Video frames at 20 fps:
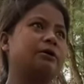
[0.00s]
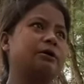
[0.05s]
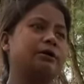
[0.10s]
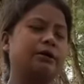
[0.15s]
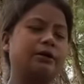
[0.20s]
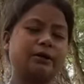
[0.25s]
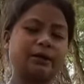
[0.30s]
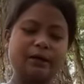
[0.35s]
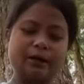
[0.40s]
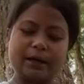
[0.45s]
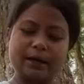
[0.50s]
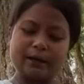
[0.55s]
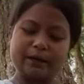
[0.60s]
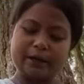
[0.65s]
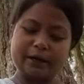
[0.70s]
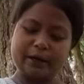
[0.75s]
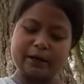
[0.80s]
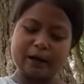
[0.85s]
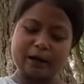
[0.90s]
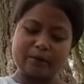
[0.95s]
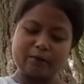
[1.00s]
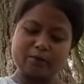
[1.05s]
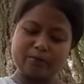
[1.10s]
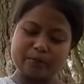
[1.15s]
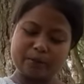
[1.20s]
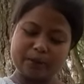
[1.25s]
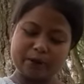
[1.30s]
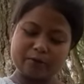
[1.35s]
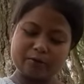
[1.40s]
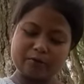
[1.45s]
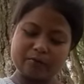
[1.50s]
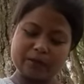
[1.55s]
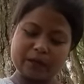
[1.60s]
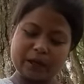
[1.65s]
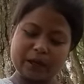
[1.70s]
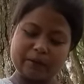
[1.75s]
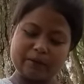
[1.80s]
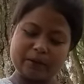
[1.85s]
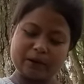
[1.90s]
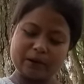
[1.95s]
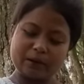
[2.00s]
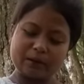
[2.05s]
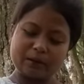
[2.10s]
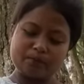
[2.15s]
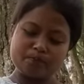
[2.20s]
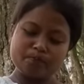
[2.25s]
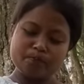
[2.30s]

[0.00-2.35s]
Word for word: ikren yang aku menikum kum tai ban